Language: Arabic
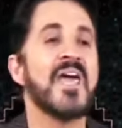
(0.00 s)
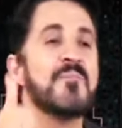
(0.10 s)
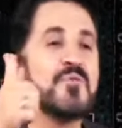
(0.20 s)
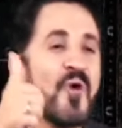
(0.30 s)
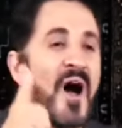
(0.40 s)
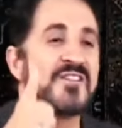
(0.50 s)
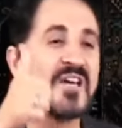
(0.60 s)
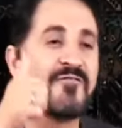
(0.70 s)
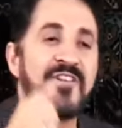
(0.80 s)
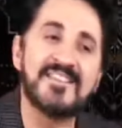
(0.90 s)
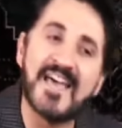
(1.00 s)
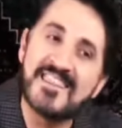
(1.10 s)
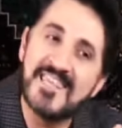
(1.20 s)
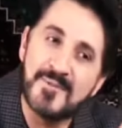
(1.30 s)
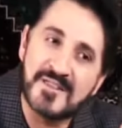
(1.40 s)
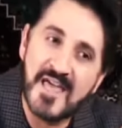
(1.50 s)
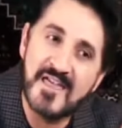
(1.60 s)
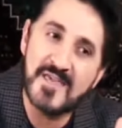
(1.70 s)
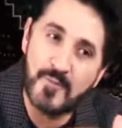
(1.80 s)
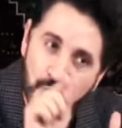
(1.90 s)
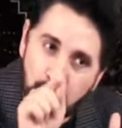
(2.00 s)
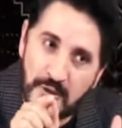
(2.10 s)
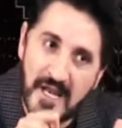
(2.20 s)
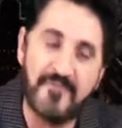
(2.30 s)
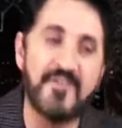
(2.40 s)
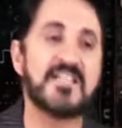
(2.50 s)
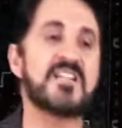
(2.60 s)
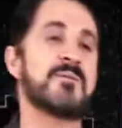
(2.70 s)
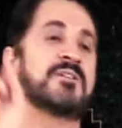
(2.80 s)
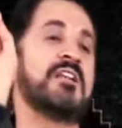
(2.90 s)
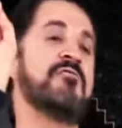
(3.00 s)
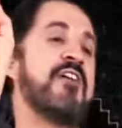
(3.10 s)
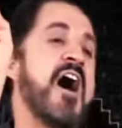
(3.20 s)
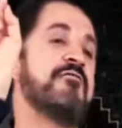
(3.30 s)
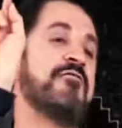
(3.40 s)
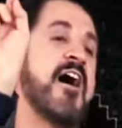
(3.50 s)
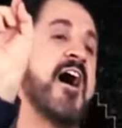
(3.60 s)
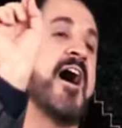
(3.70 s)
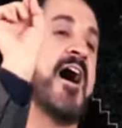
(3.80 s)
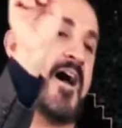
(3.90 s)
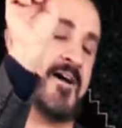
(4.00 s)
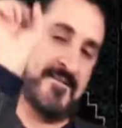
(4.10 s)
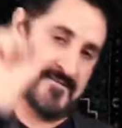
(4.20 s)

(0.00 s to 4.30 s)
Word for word: ابن حجر في تهذيب التهذيب عودوا إليه في ترجمة الفأفاء